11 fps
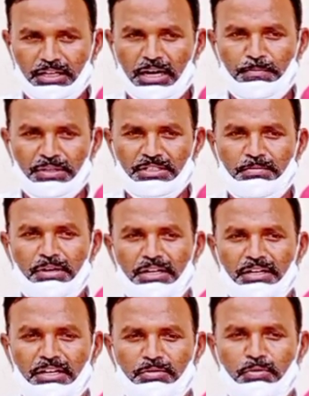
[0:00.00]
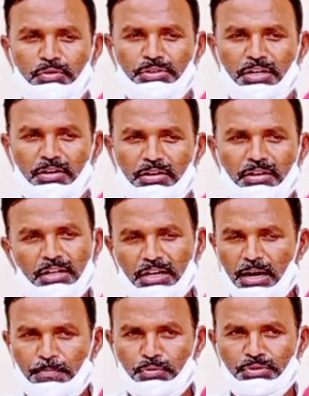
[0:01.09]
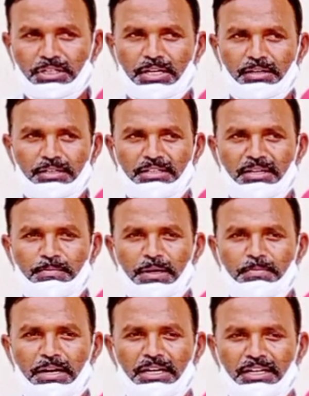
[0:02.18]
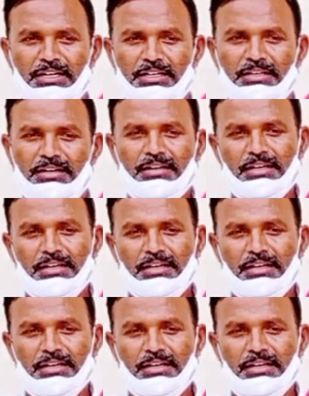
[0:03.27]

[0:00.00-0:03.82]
గ్రామ పంచాయతీ బిల్డింగ్ లేదు భోజేరులో అప్పుడు చెట్ల కింద పరిపాలన నాది